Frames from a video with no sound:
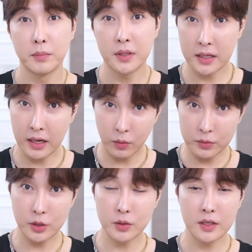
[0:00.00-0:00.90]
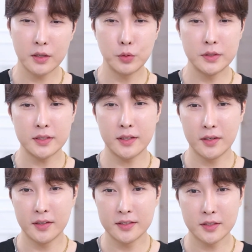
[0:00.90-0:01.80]
비가 엄청 내리고
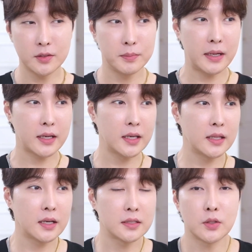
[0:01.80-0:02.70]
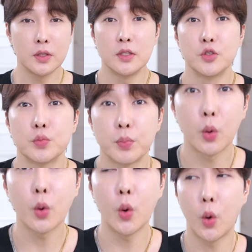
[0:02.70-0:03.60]
있어요 저는 밖에 나가서 일 좀
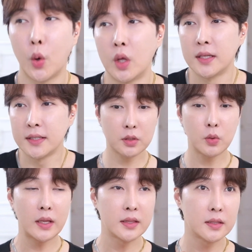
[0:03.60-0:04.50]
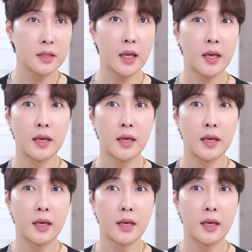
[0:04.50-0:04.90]
보고 들어왔는데